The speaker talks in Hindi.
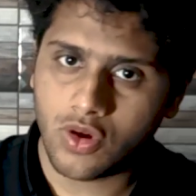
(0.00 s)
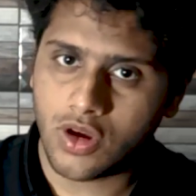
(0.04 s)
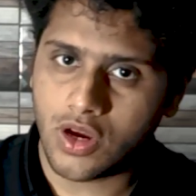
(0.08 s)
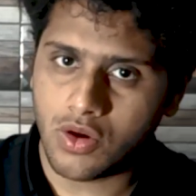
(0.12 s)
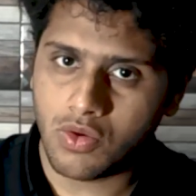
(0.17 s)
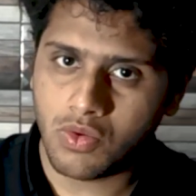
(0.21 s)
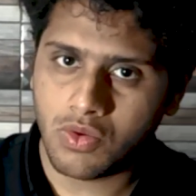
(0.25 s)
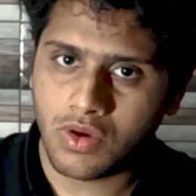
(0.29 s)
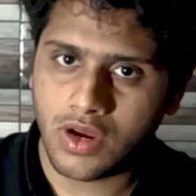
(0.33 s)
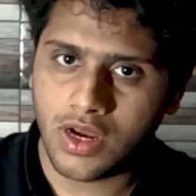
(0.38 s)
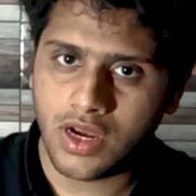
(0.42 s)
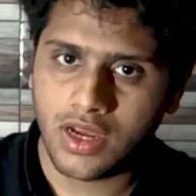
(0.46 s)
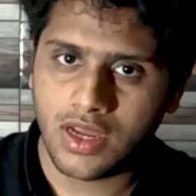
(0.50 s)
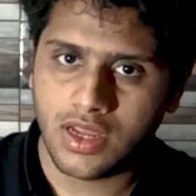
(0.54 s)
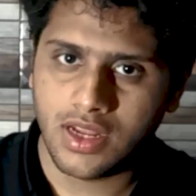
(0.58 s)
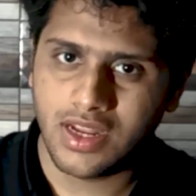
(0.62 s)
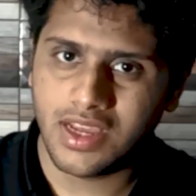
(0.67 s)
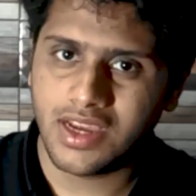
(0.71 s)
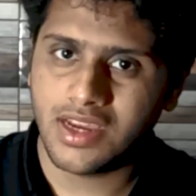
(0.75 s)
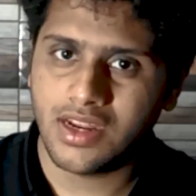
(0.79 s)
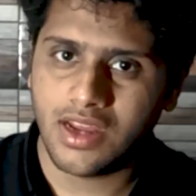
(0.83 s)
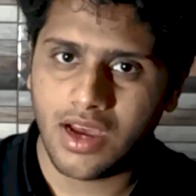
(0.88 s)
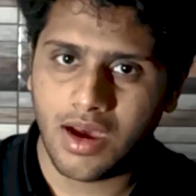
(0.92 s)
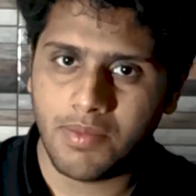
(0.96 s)
तो करूँगा
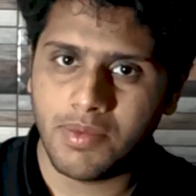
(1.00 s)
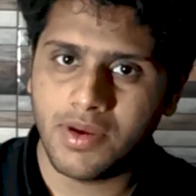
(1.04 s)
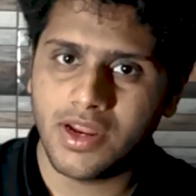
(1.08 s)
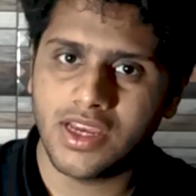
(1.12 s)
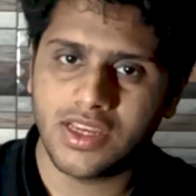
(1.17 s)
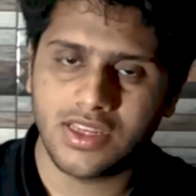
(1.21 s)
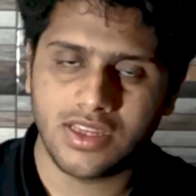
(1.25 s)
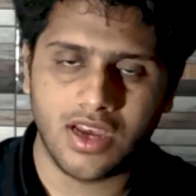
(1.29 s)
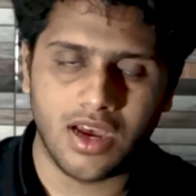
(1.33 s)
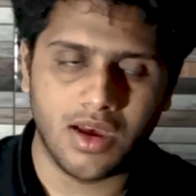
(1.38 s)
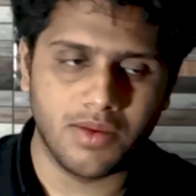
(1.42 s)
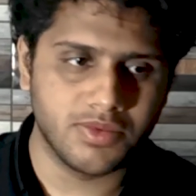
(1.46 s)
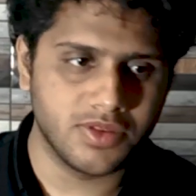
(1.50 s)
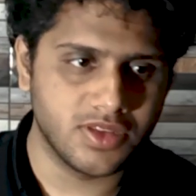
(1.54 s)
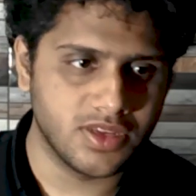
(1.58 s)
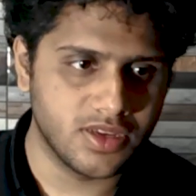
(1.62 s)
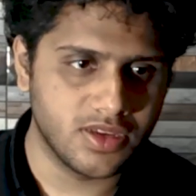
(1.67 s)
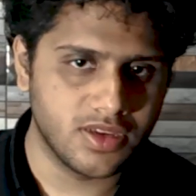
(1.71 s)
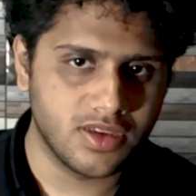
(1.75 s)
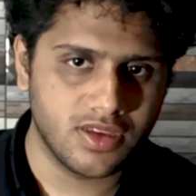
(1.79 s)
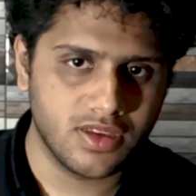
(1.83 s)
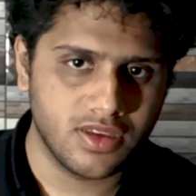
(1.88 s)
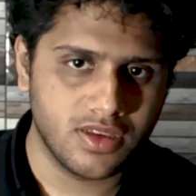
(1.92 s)
लेकिन अपने हिसाब से